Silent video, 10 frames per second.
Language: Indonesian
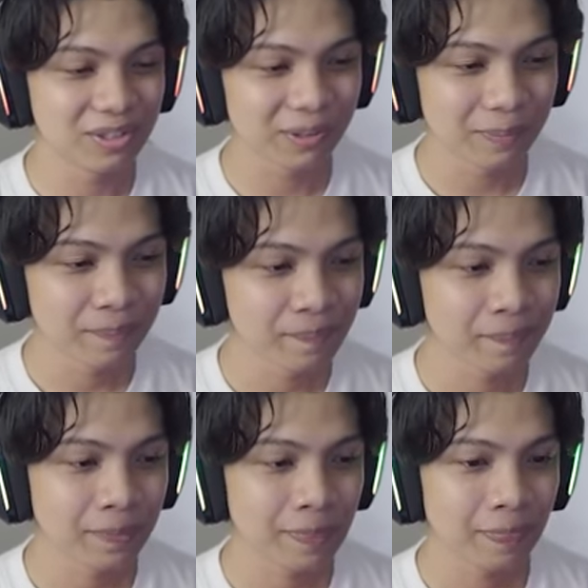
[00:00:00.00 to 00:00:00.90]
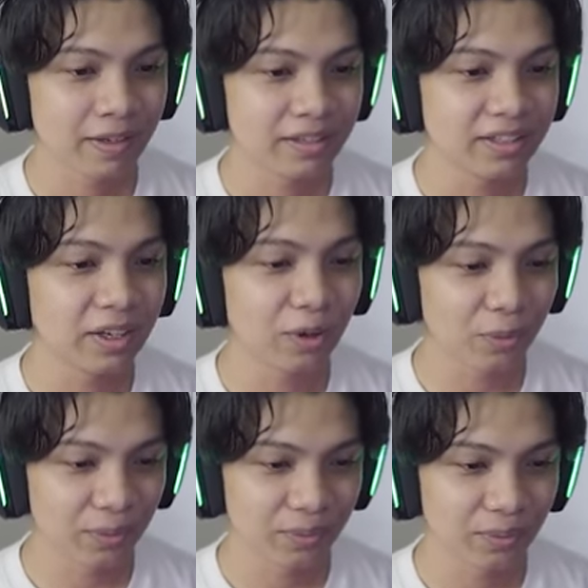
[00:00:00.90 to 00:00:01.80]
lanjut.
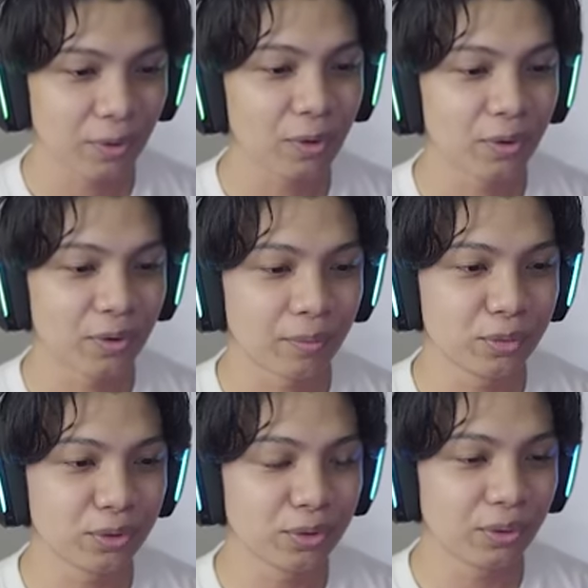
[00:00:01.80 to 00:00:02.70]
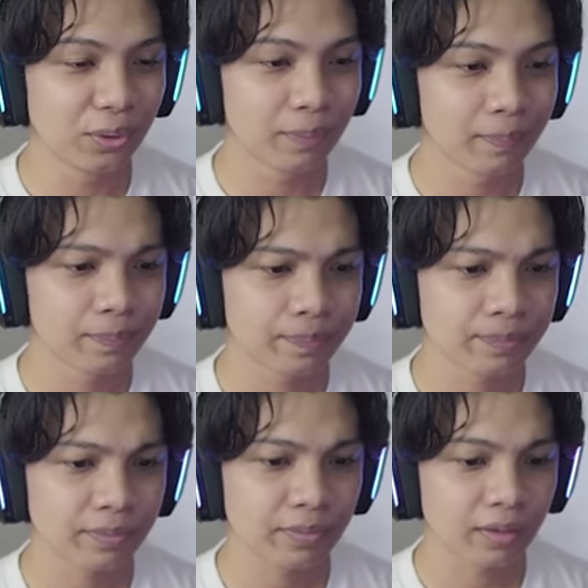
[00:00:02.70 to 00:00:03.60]
Yellow. Oh, blue dulu.
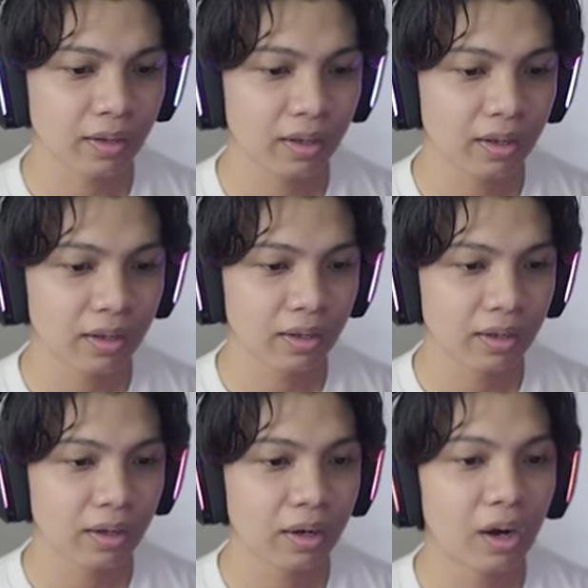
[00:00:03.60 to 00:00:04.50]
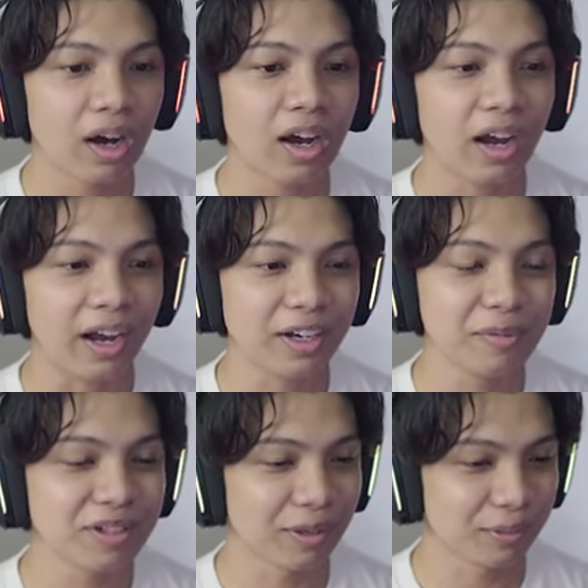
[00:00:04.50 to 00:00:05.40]
Hah? Ah,
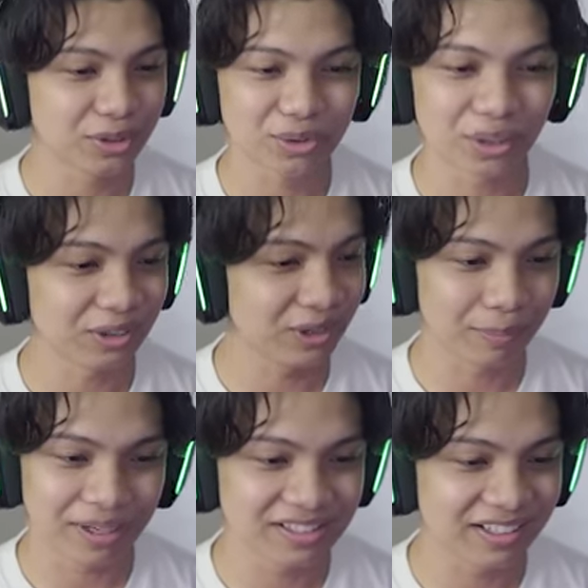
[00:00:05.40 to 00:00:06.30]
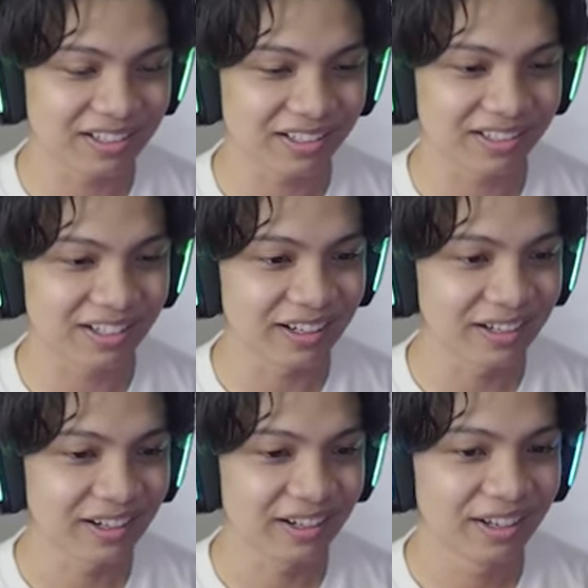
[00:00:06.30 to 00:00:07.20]
ini bisa dapat sesuatu yang magical nih.
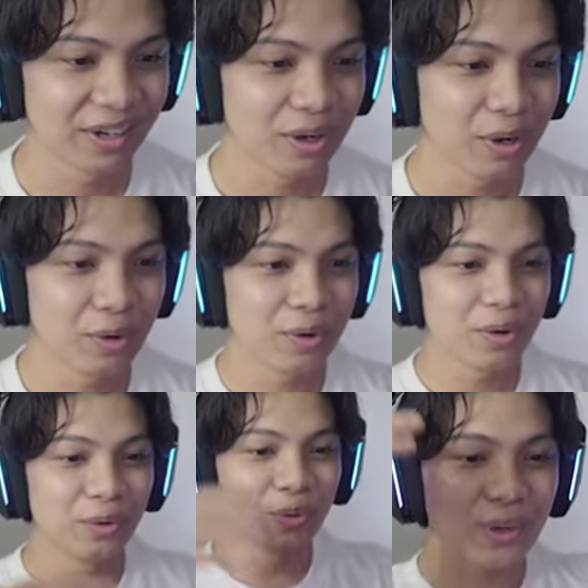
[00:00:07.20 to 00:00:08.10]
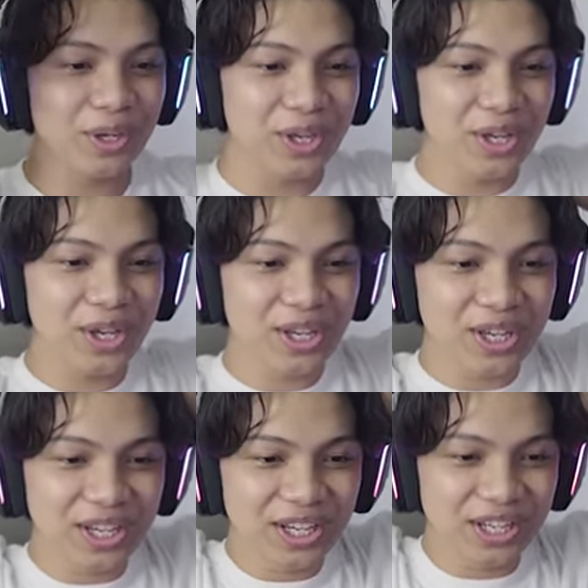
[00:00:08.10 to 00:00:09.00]

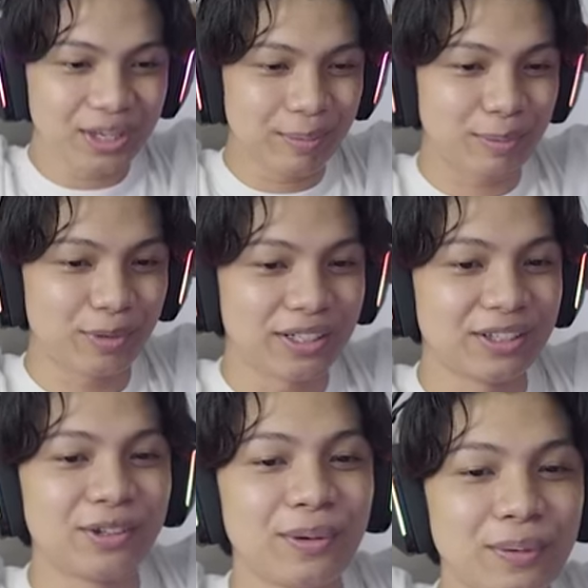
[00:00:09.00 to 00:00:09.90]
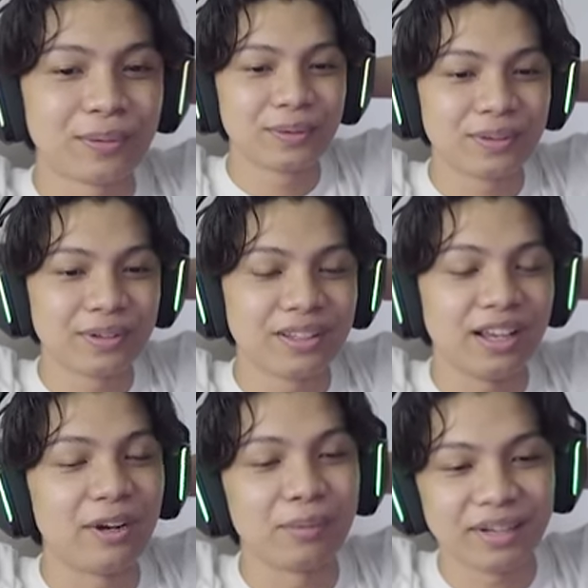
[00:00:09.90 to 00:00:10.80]
Wih, dapat potato.
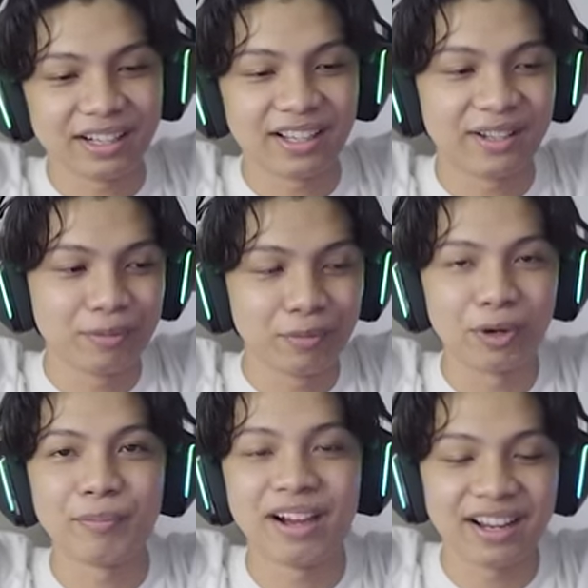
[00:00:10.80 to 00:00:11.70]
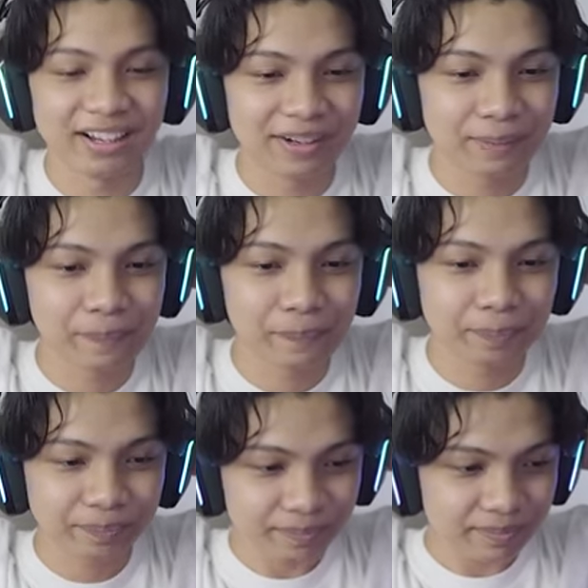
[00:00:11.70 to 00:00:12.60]
Ya, lumayan lah buat mangan ya.
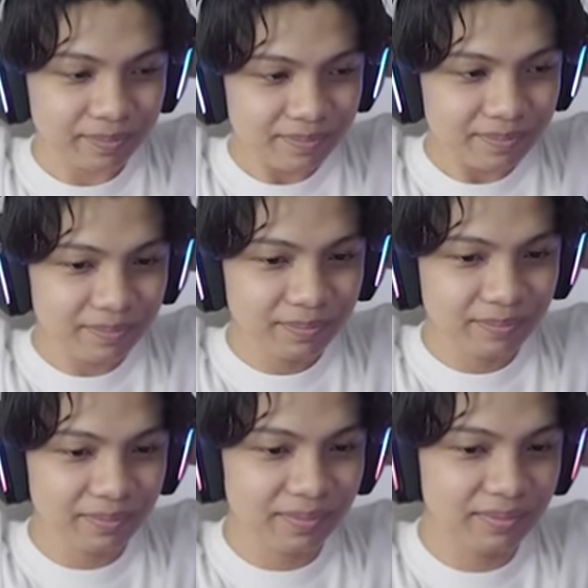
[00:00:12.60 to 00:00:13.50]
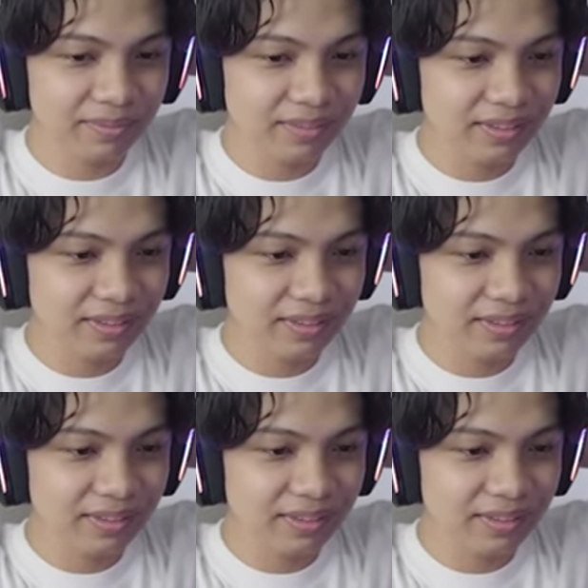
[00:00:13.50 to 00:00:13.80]
Mm -hmm.